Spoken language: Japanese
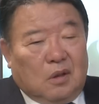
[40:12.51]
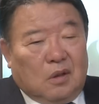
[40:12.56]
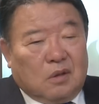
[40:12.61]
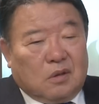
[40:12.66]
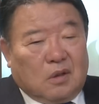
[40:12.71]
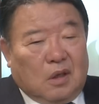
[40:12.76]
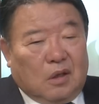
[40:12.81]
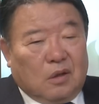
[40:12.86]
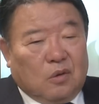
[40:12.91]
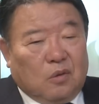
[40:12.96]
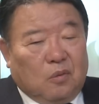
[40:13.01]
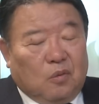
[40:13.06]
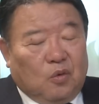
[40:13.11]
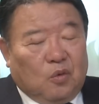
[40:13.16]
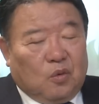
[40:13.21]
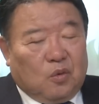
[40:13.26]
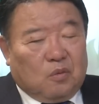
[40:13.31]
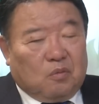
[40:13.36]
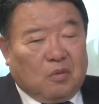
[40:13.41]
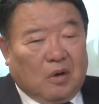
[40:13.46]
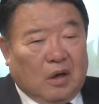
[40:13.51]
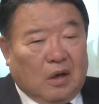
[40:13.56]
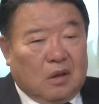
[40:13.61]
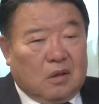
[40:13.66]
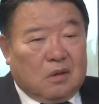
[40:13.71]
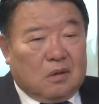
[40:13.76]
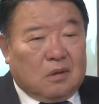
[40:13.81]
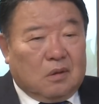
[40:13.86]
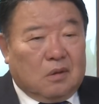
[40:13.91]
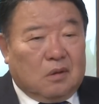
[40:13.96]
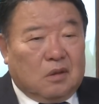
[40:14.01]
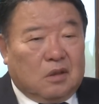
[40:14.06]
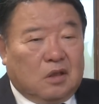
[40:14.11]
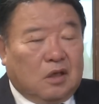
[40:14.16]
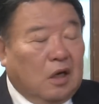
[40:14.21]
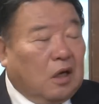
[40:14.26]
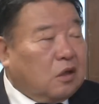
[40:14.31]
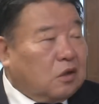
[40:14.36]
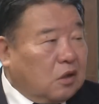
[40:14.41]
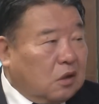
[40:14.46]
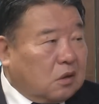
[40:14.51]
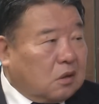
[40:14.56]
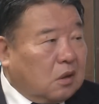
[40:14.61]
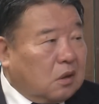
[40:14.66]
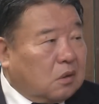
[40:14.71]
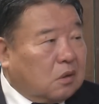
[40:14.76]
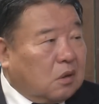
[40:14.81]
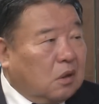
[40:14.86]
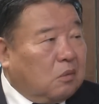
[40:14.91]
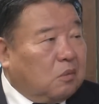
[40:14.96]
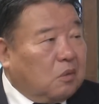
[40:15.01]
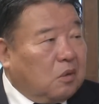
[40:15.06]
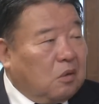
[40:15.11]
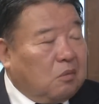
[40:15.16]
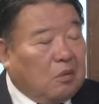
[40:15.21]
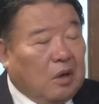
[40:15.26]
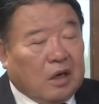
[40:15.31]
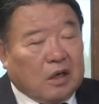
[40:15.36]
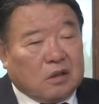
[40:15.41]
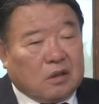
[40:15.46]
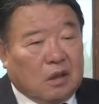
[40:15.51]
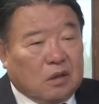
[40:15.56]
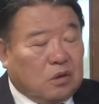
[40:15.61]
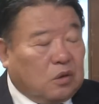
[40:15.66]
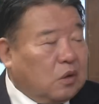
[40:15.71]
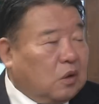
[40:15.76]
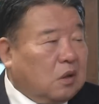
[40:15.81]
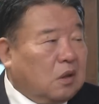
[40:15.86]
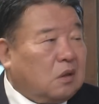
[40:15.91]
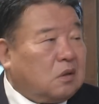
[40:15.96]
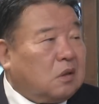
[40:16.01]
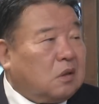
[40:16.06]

最後もまあ引き上げちゃったっていうか、はい、負けたっていう形